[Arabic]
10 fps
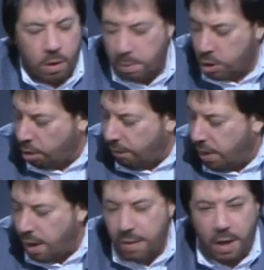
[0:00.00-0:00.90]
ما تشوفه
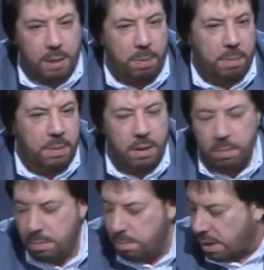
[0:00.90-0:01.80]
هذا اكبر من
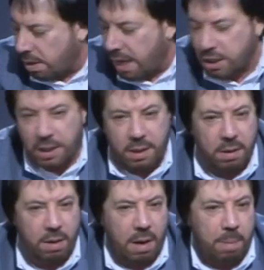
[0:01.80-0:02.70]
من راسك
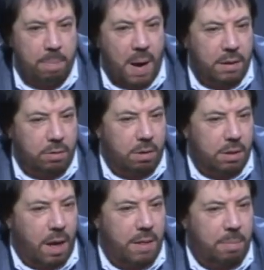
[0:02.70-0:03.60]

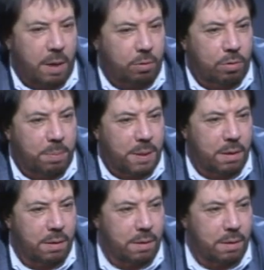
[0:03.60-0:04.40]
الباركورد هذا المحطوط به